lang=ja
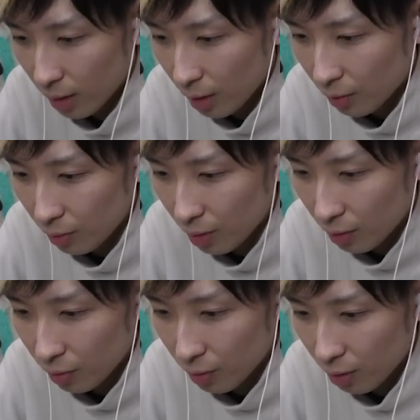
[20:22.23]

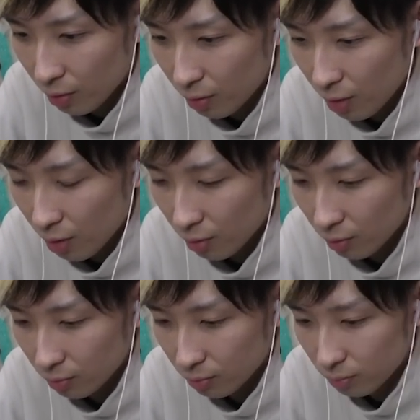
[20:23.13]
テクテクテクテク。
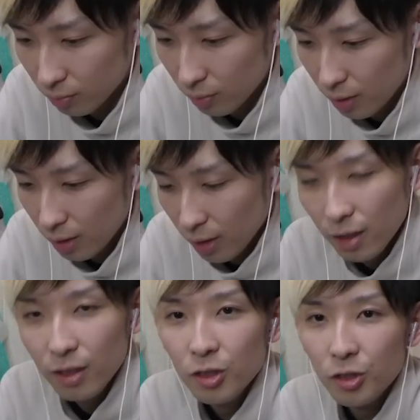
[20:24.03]

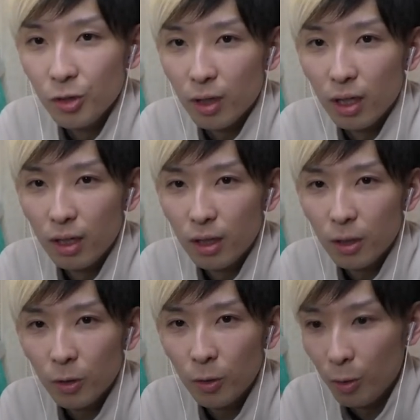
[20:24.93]
そうか。
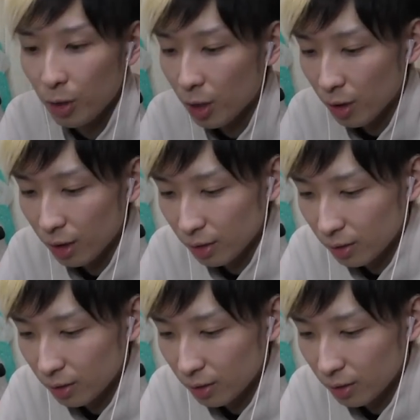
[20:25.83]
これなのだ。